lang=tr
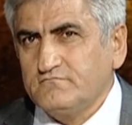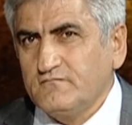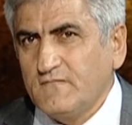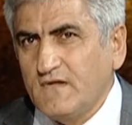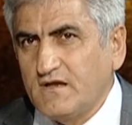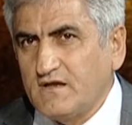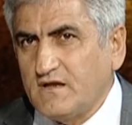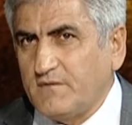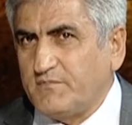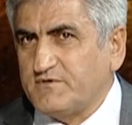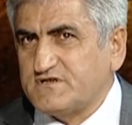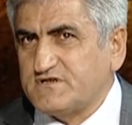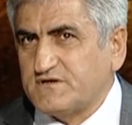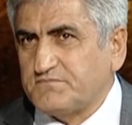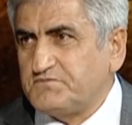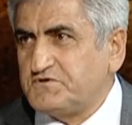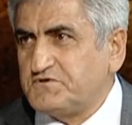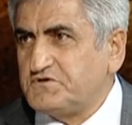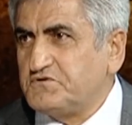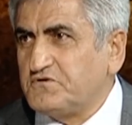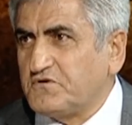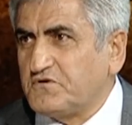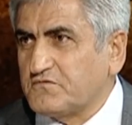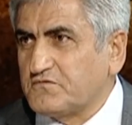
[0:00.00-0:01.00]
Yapacak bir
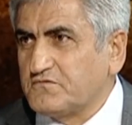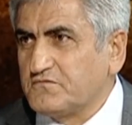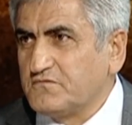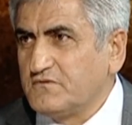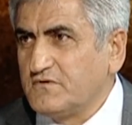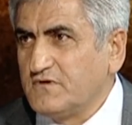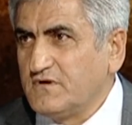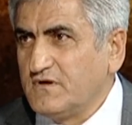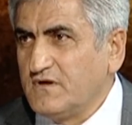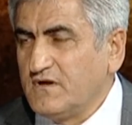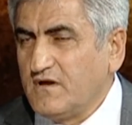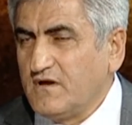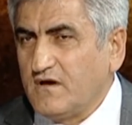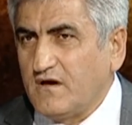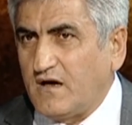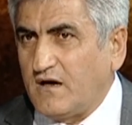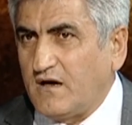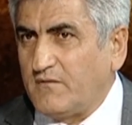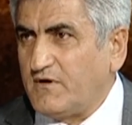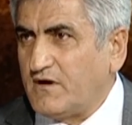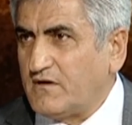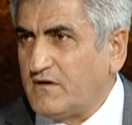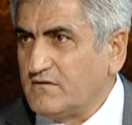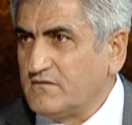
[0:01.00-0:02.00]
şey yok.
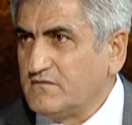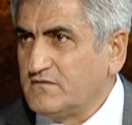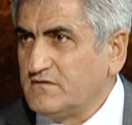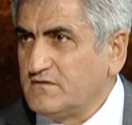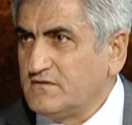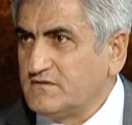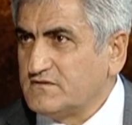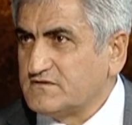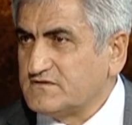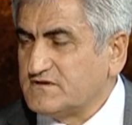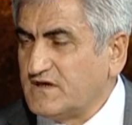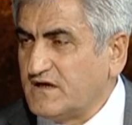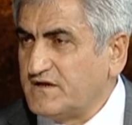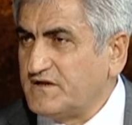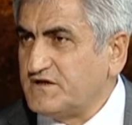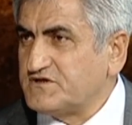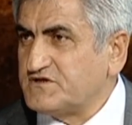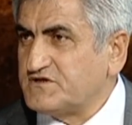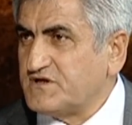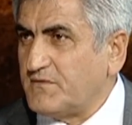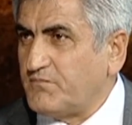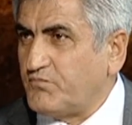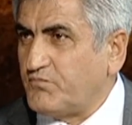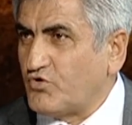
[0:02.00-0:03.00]
Ama
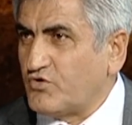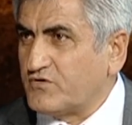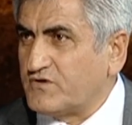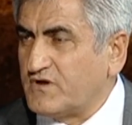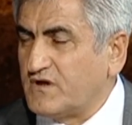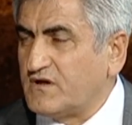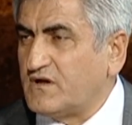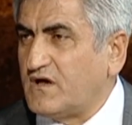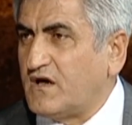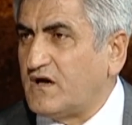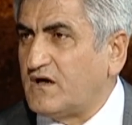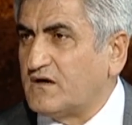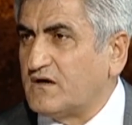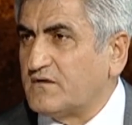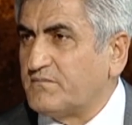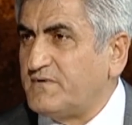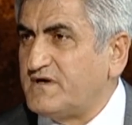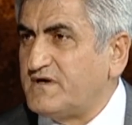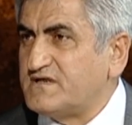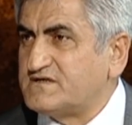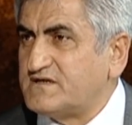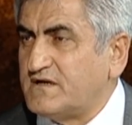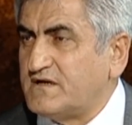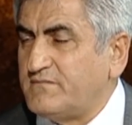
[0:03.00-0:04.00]
sadece protein ağırlık
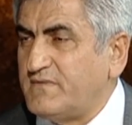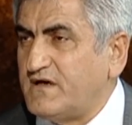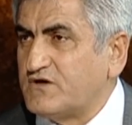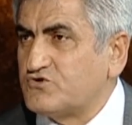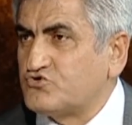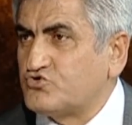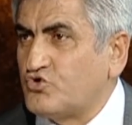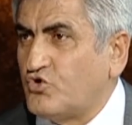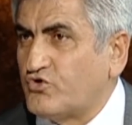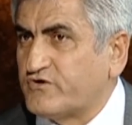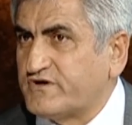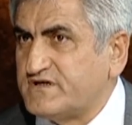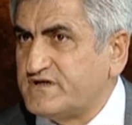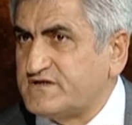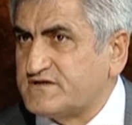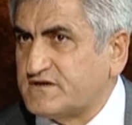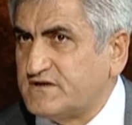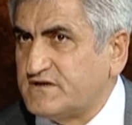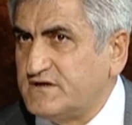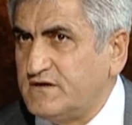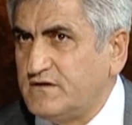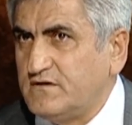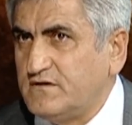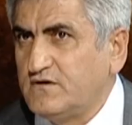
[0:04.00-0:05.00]
beslenmek çok
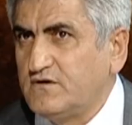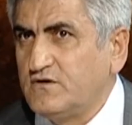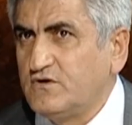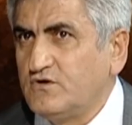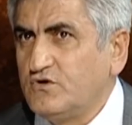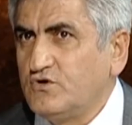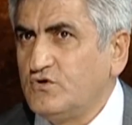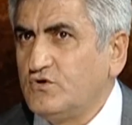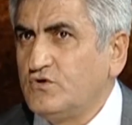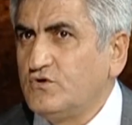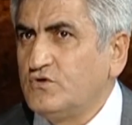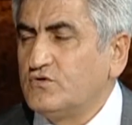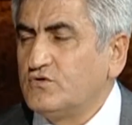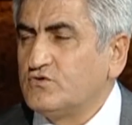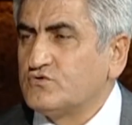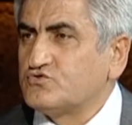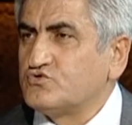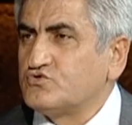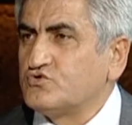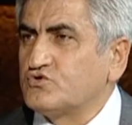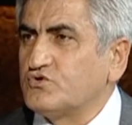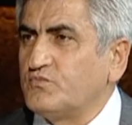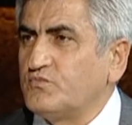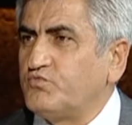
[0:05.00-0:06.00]
riskli.
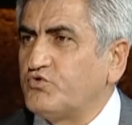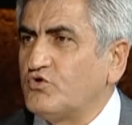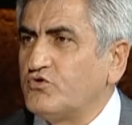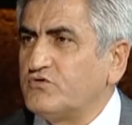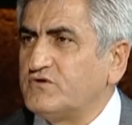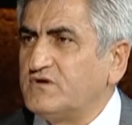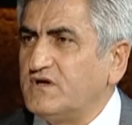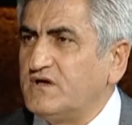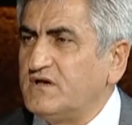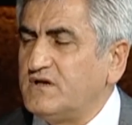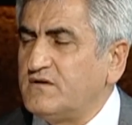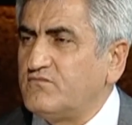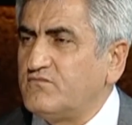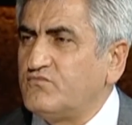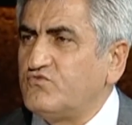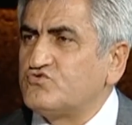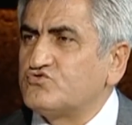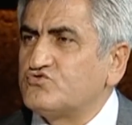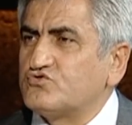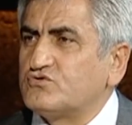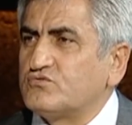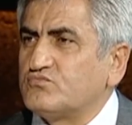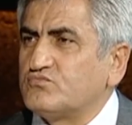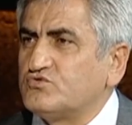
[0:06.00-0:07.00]
Çünkü proteini
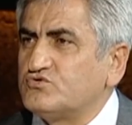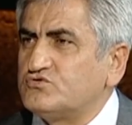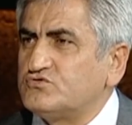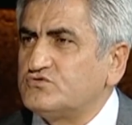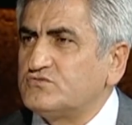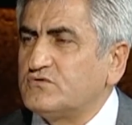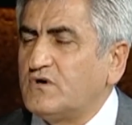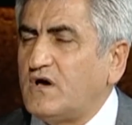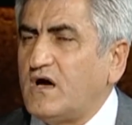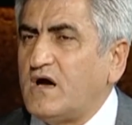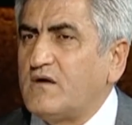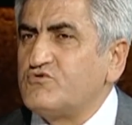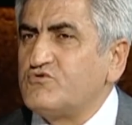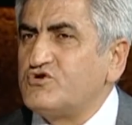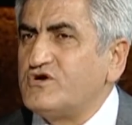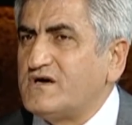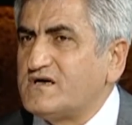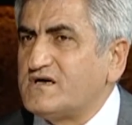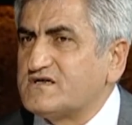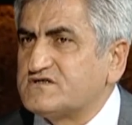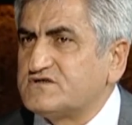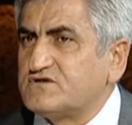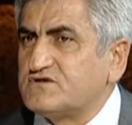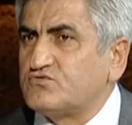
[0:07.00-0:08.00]
vücudumuz amino
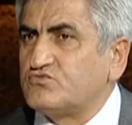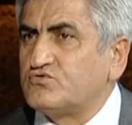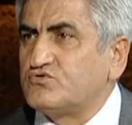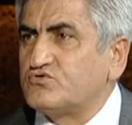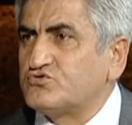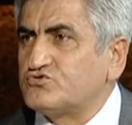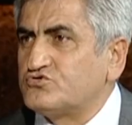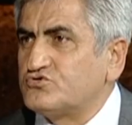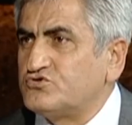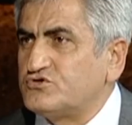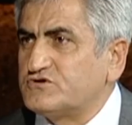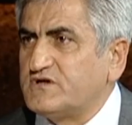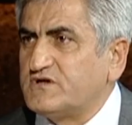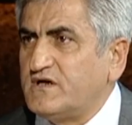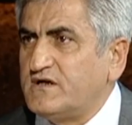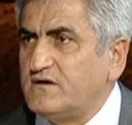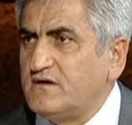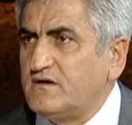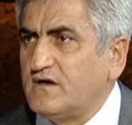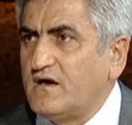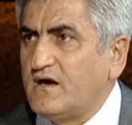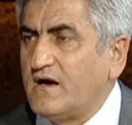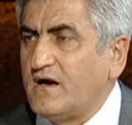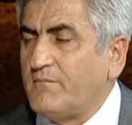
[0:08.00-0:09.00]
aside dönüştürürken
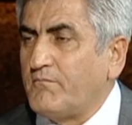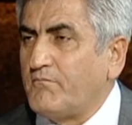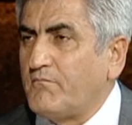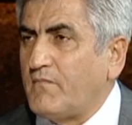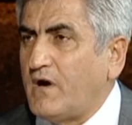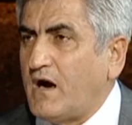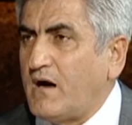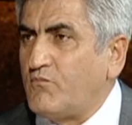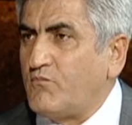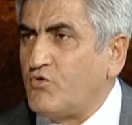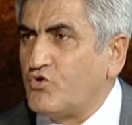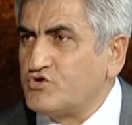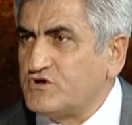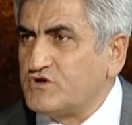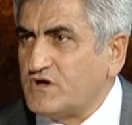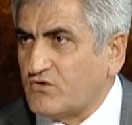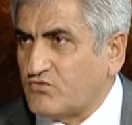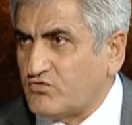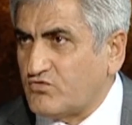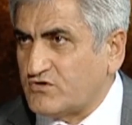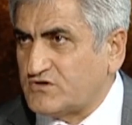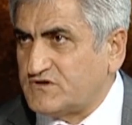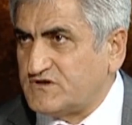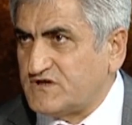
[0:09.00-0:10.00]
amonyak
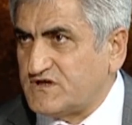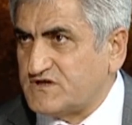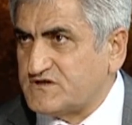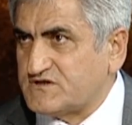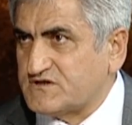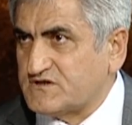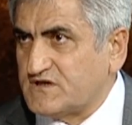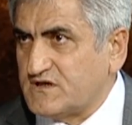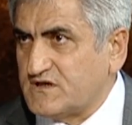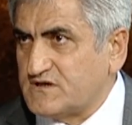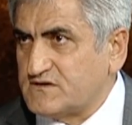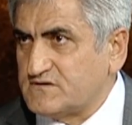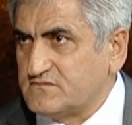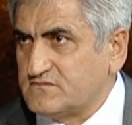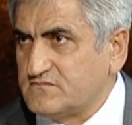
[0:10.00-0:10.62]
ortaya çıkar.